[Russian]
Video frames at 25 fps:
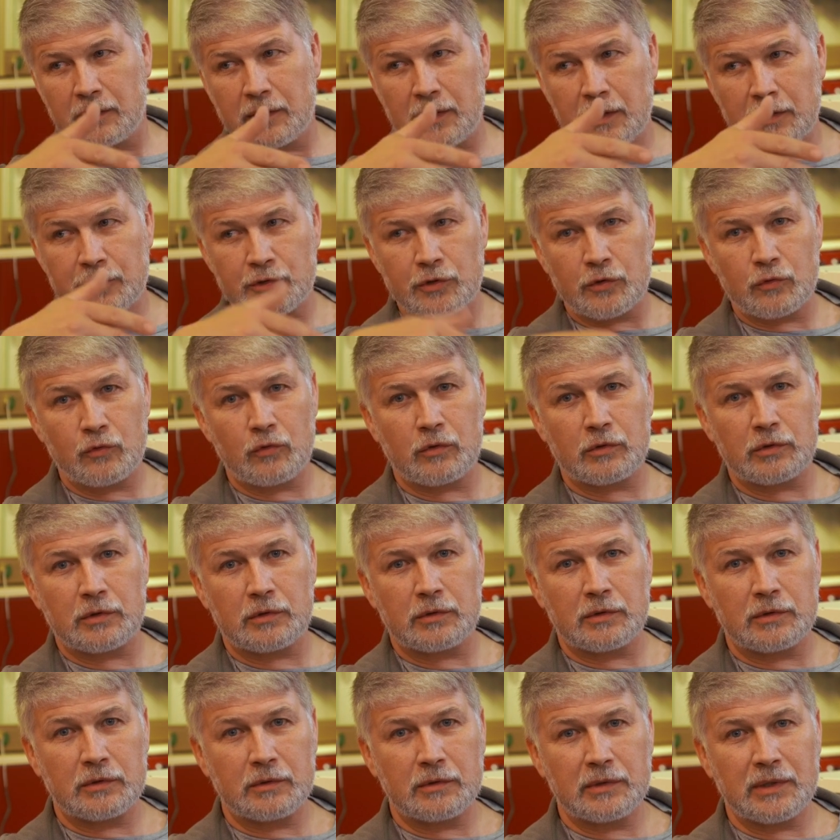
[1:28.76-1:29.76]
и дальше
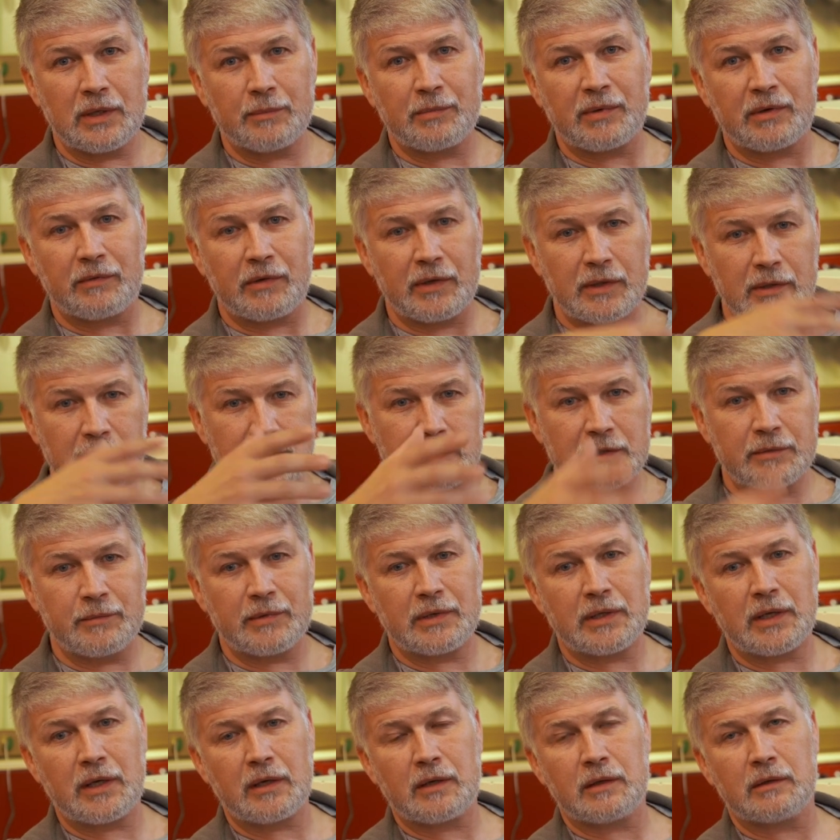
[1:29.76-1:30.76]
год, э, я проводил
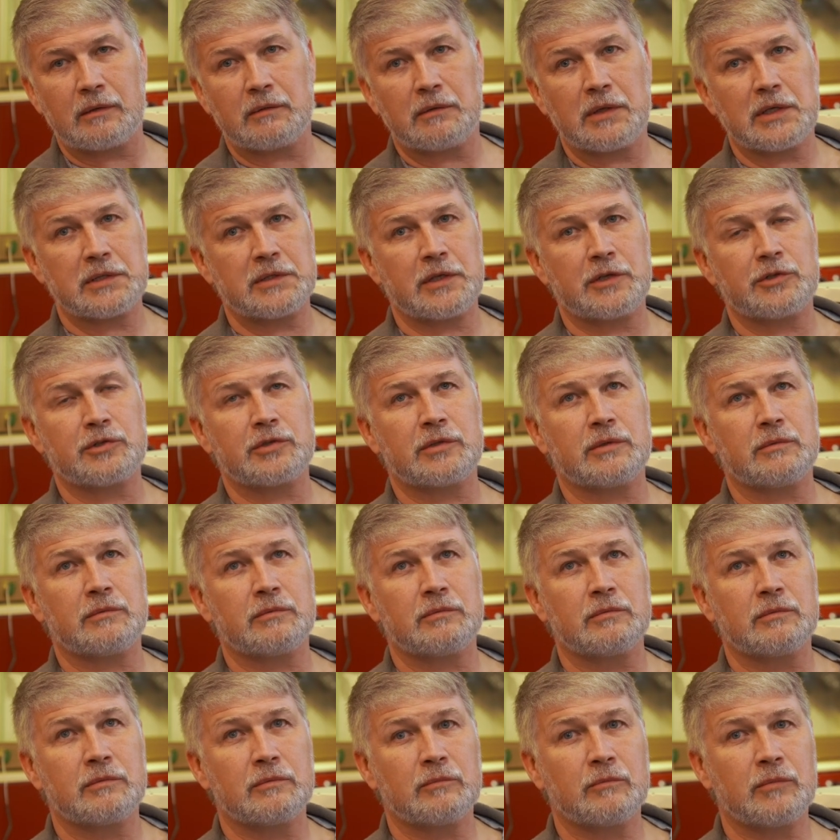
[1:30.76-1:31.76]
семинары, достаточно
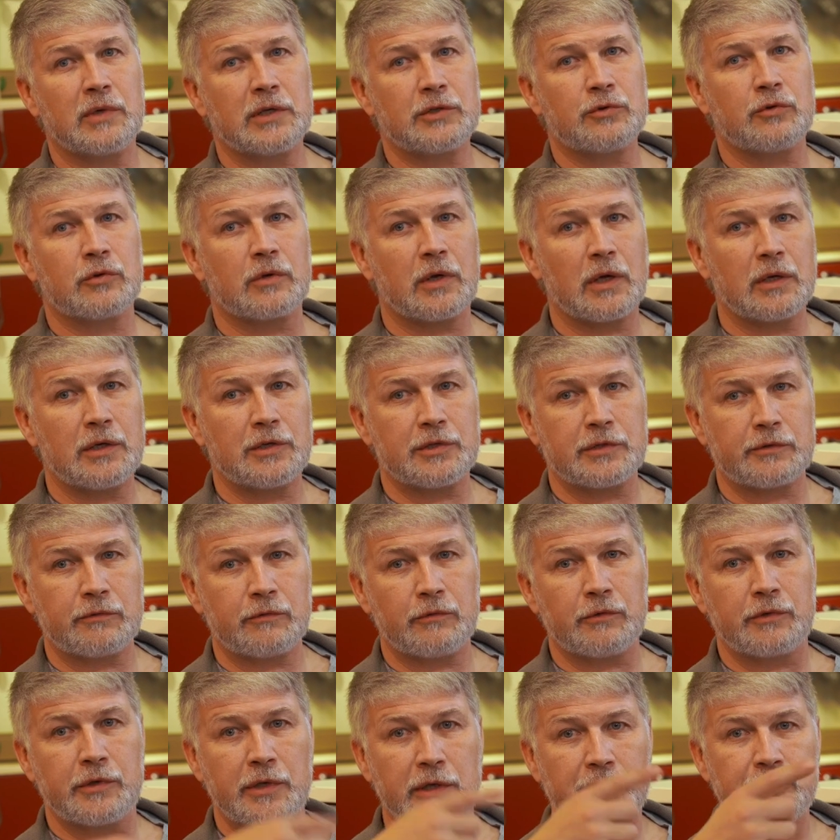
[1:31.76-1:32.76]
большое
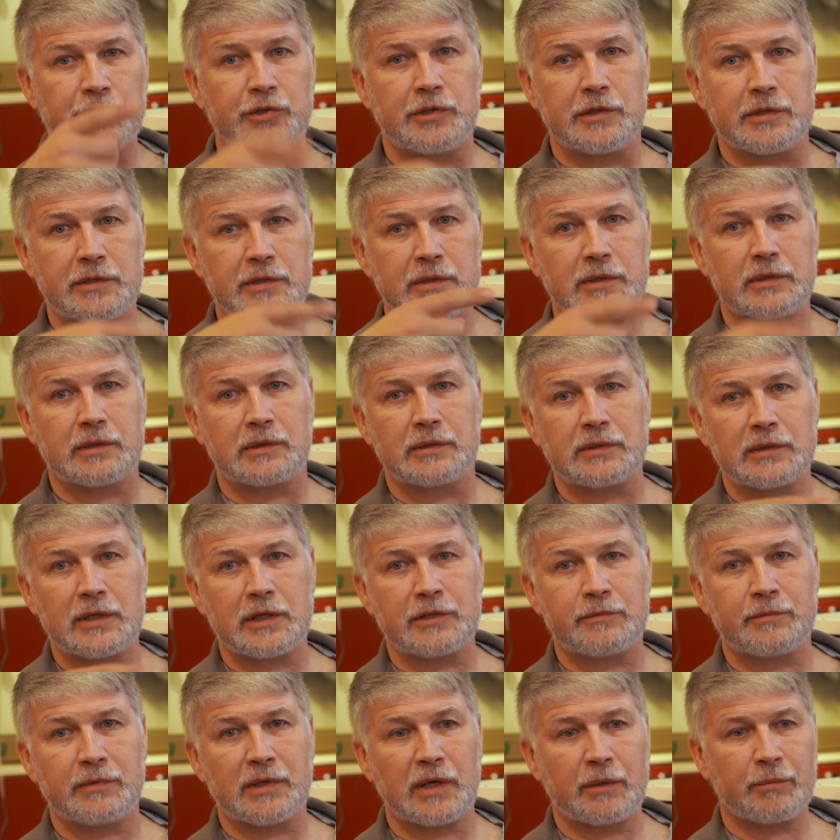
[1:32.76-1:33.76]
количество людей через них,
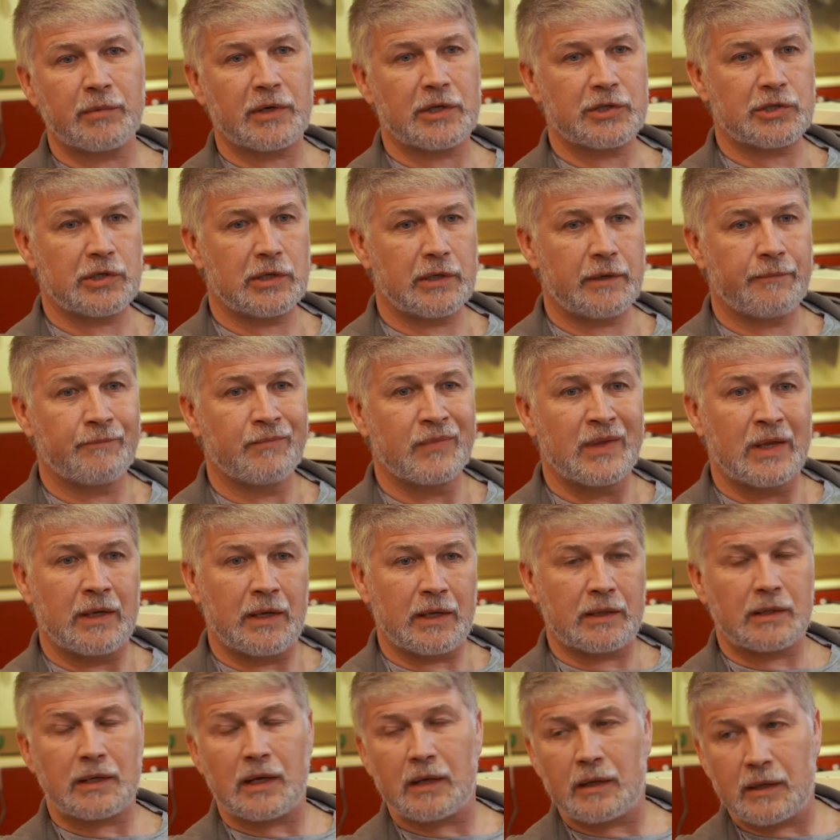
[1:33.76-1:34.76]
скажем так, прошли.
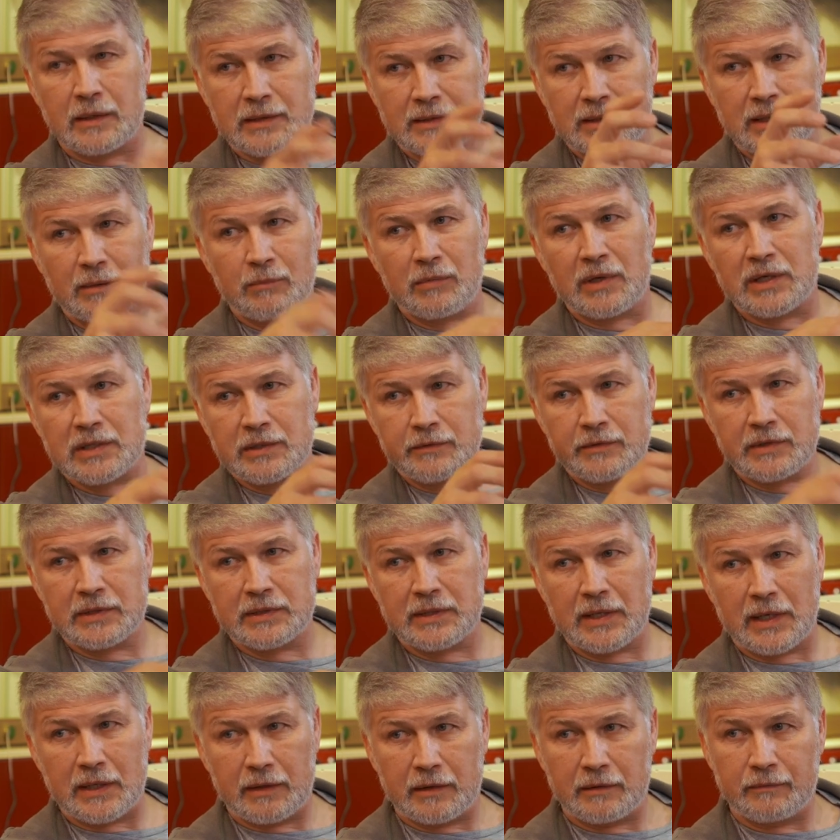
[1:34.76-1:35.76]
Это как раз те базовые
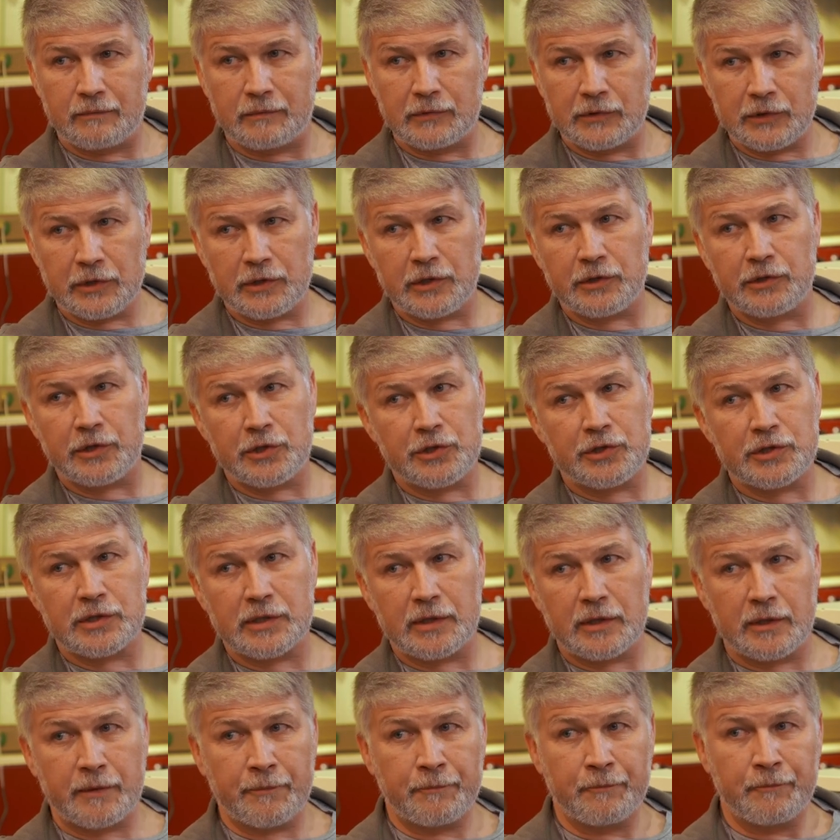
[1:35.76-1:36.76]
знания
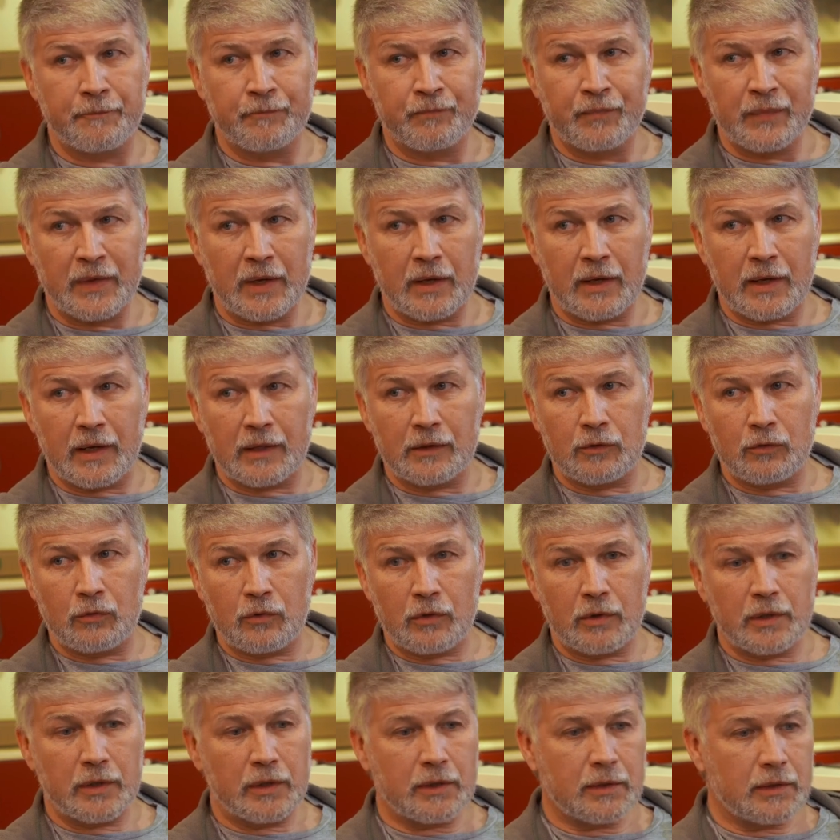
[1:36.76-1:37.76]
теоретические,
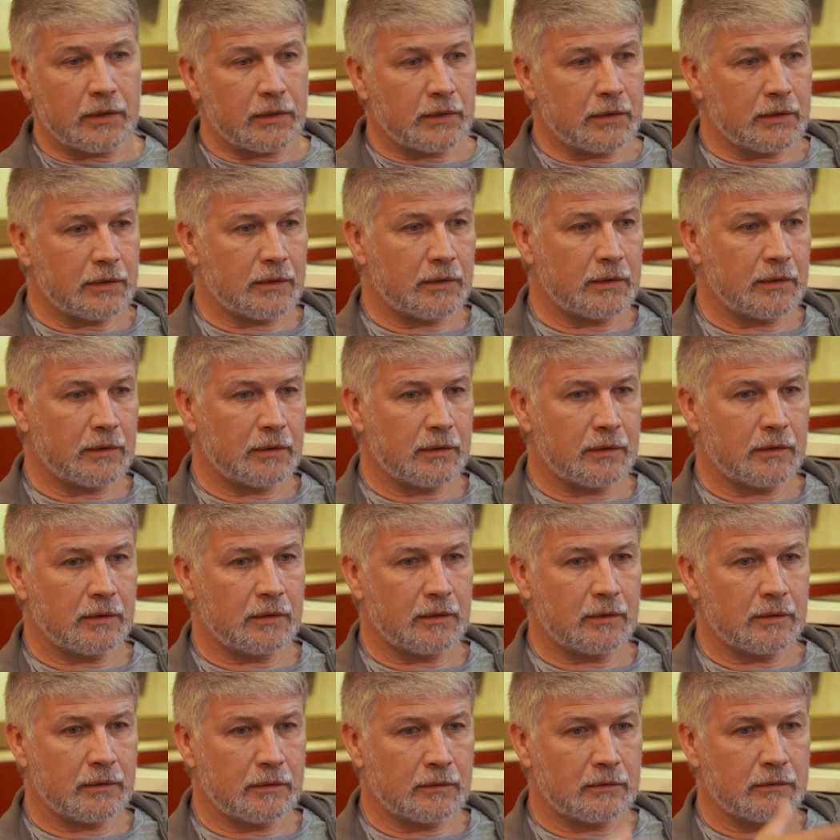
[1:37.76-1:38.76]
которые
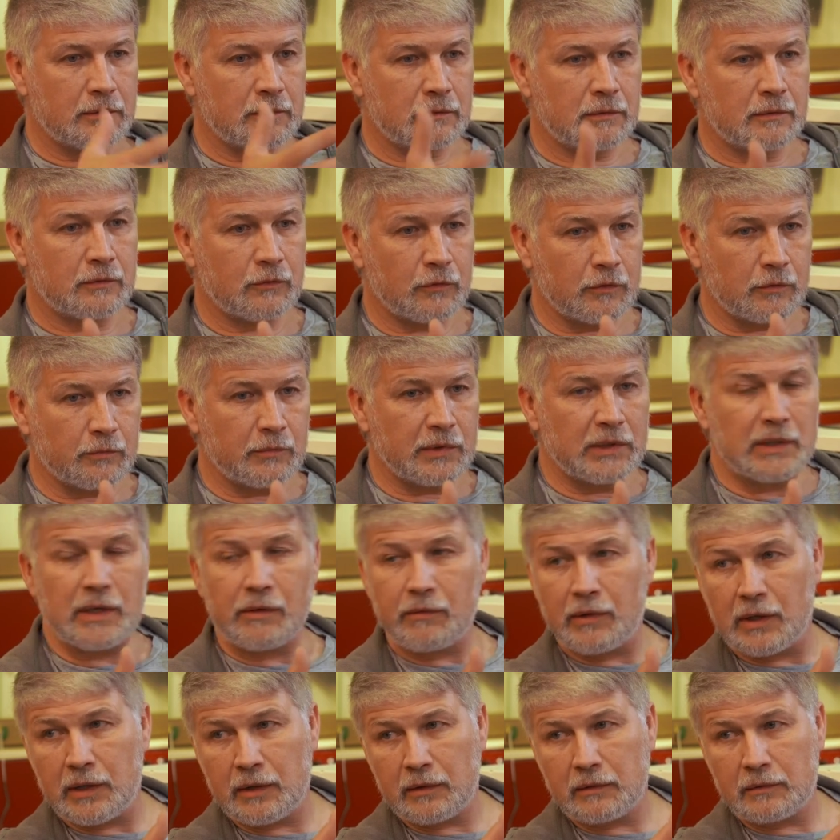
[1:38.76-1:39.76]
э, ну, вот мы
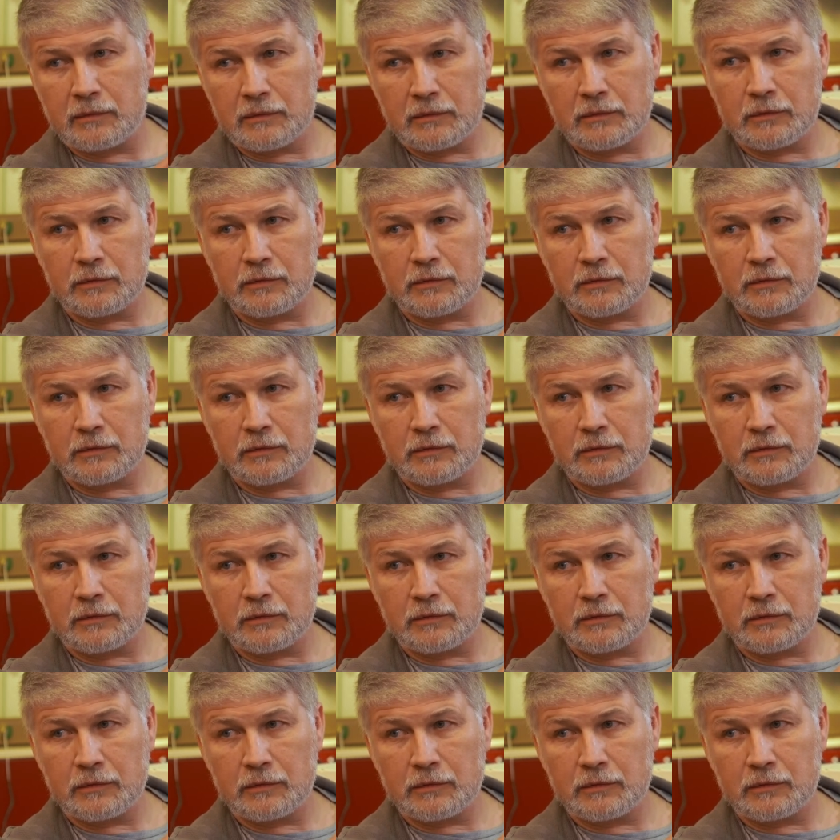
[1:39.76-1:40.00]
давали.